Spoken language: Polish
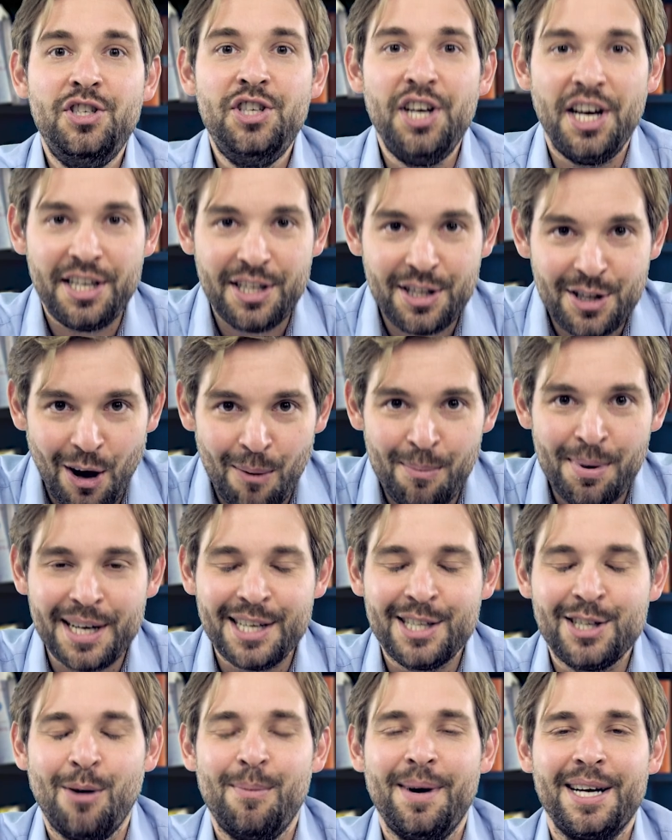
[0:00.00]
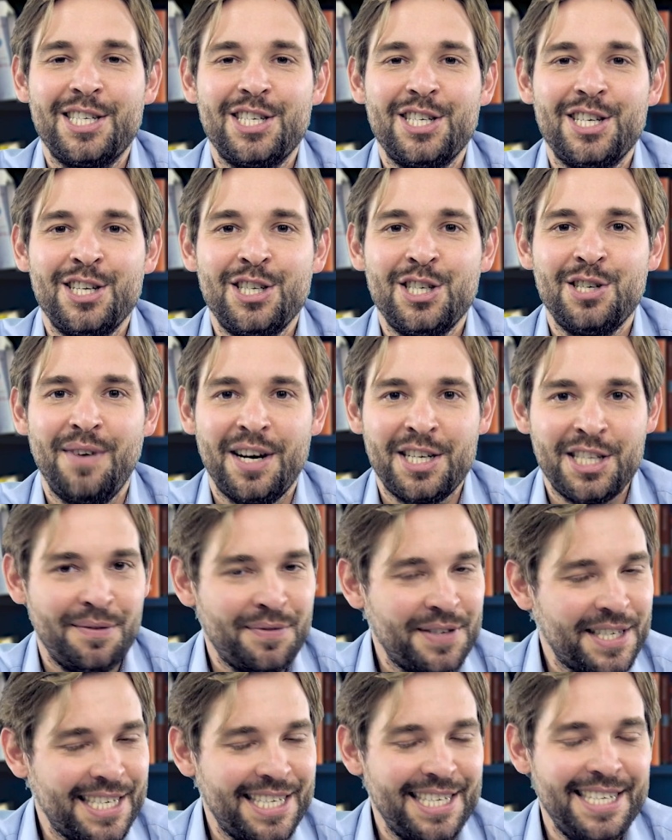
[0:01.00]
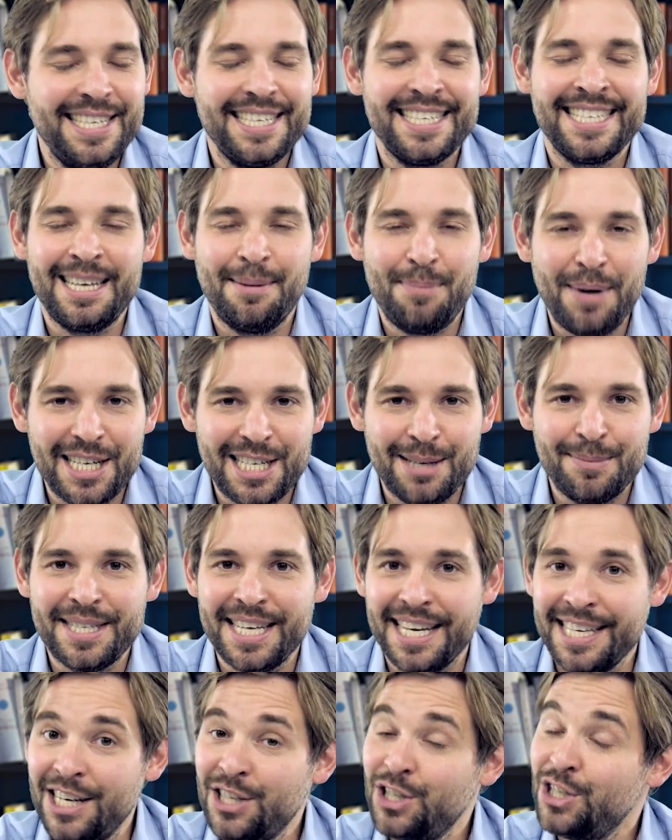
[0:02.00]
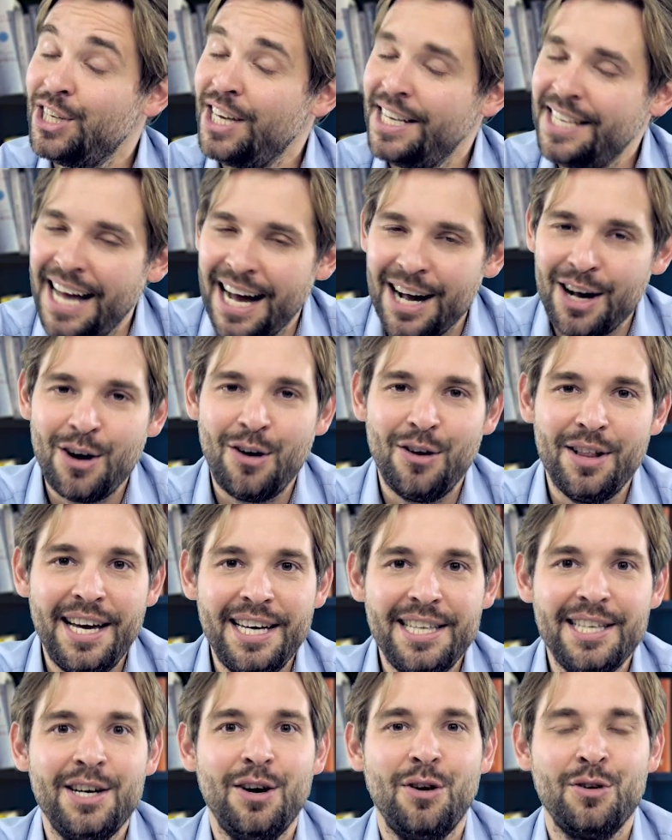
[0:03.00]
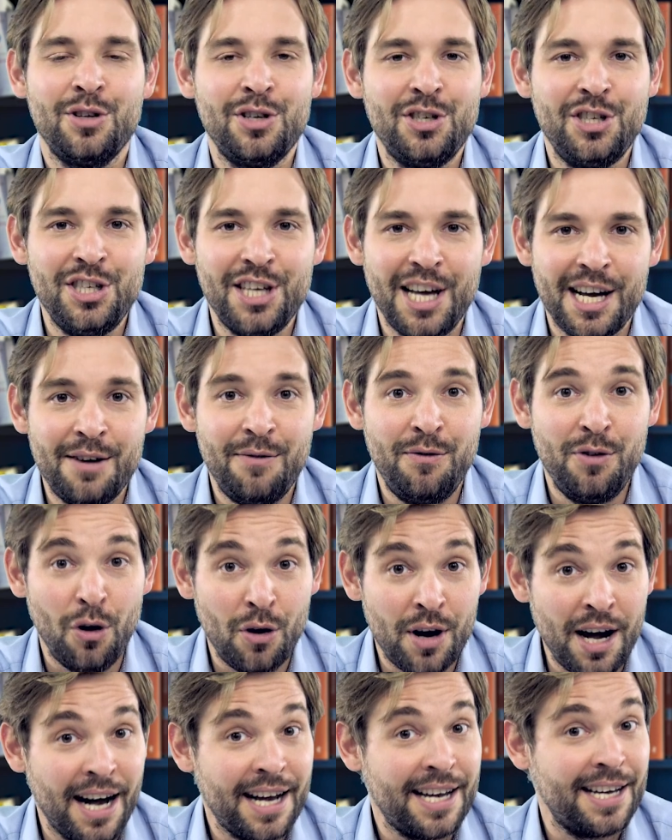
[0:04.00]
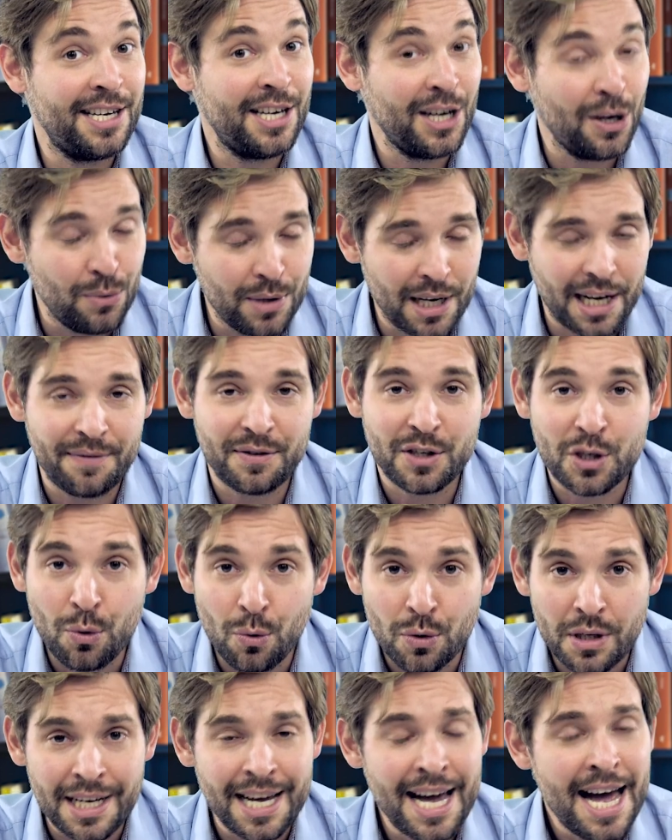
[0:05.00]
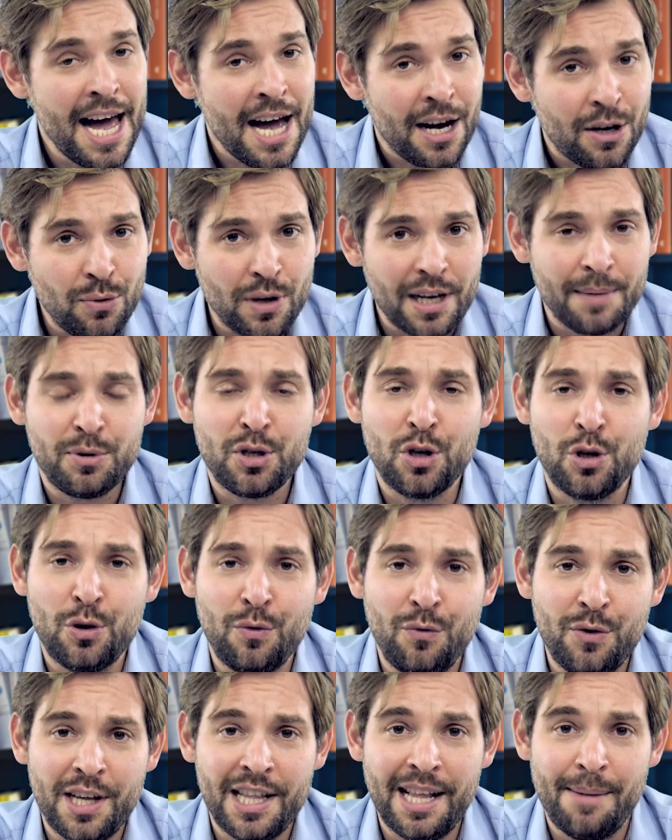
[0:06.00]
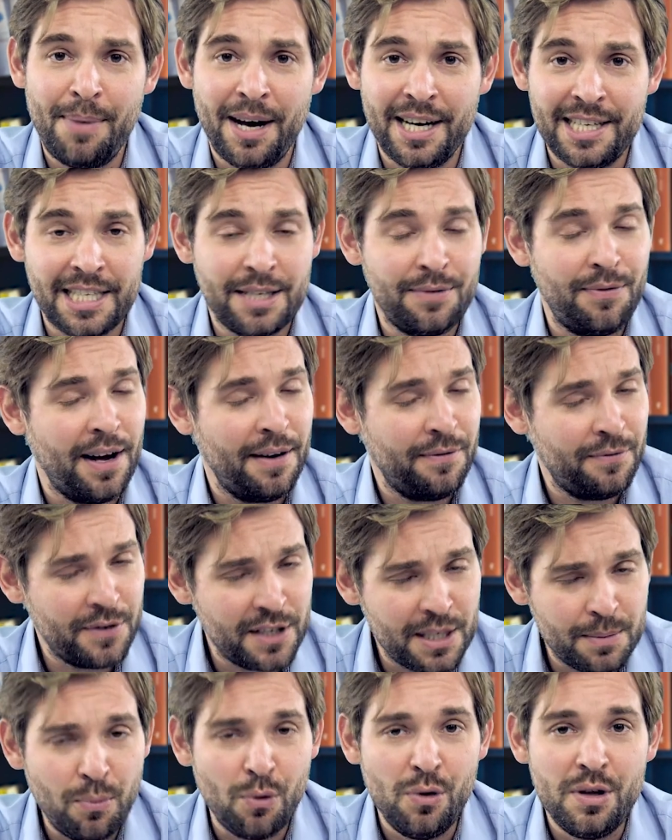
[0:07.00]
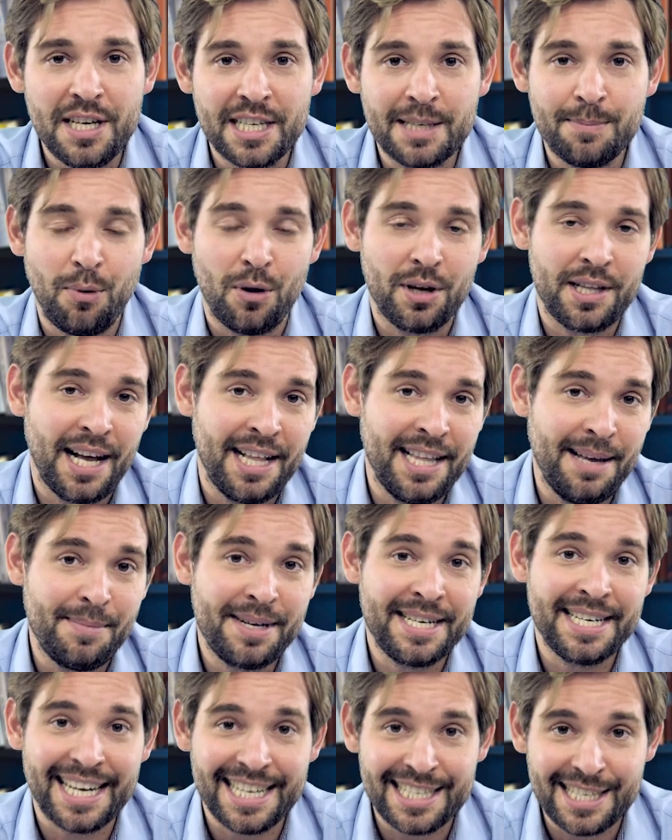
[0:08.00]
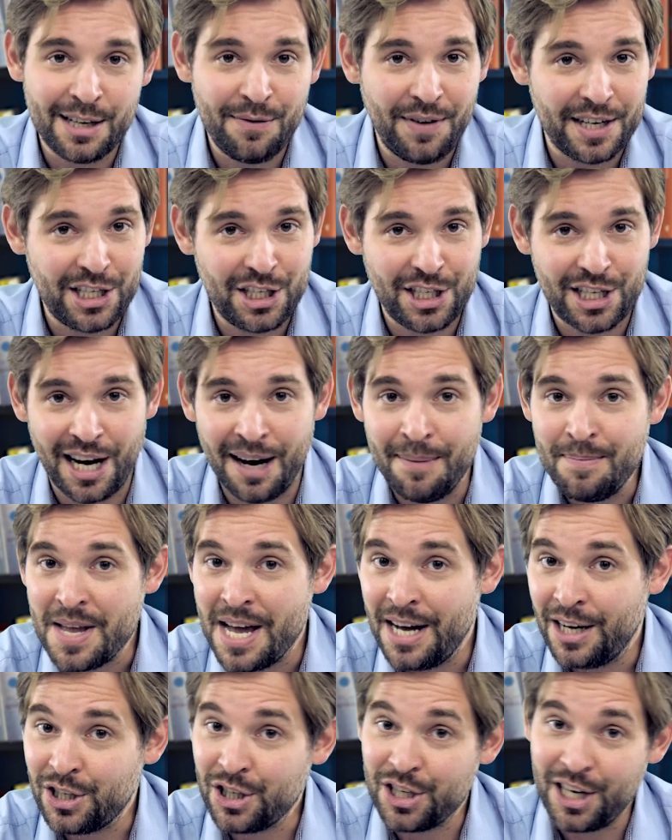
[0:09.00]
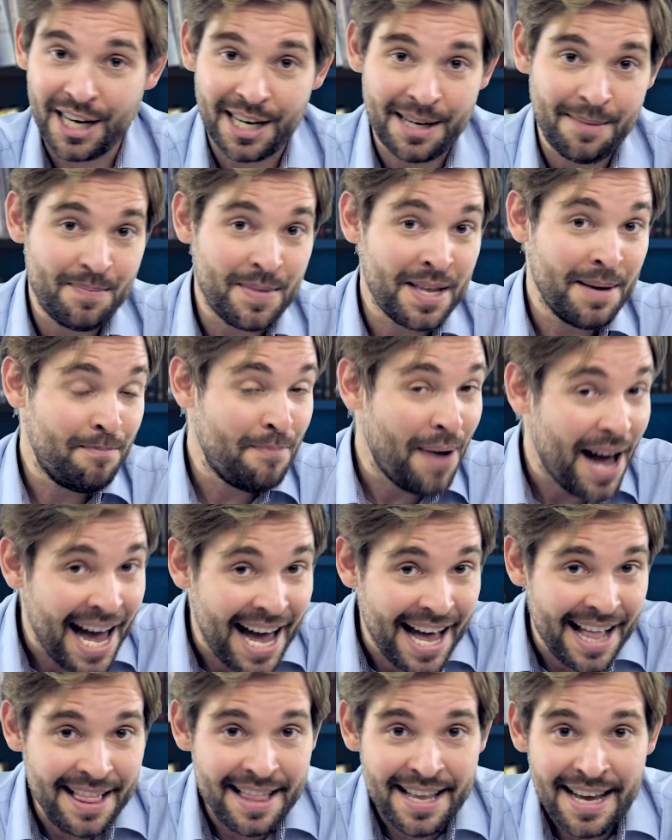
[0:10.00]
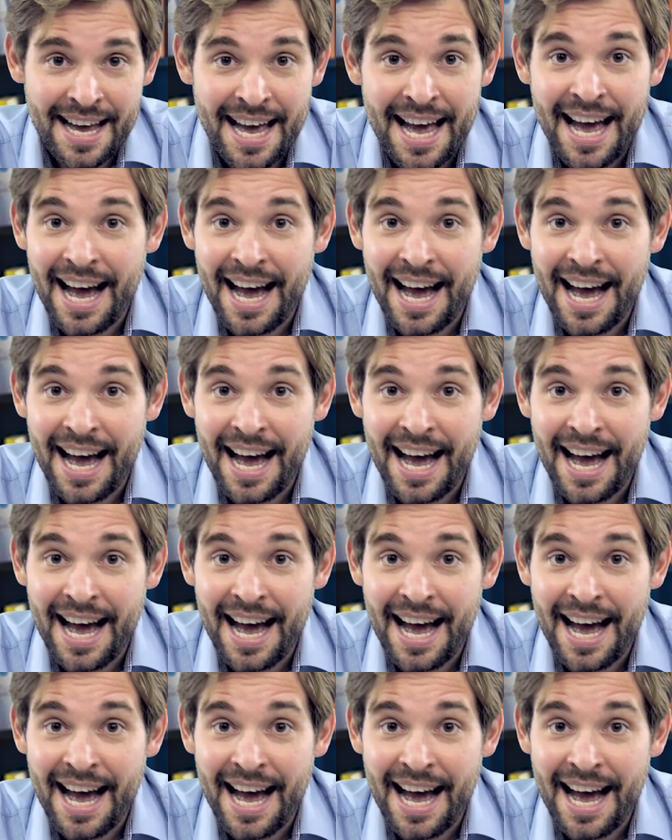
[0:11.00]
Dzień dobry, Tomasz Grzywaczewski. Zapraszam serdecznie na kolejny odcinek vloga Kierunek Wschód, który przygotowuję dla Państwa wspólnie z portalem kresy24.pl.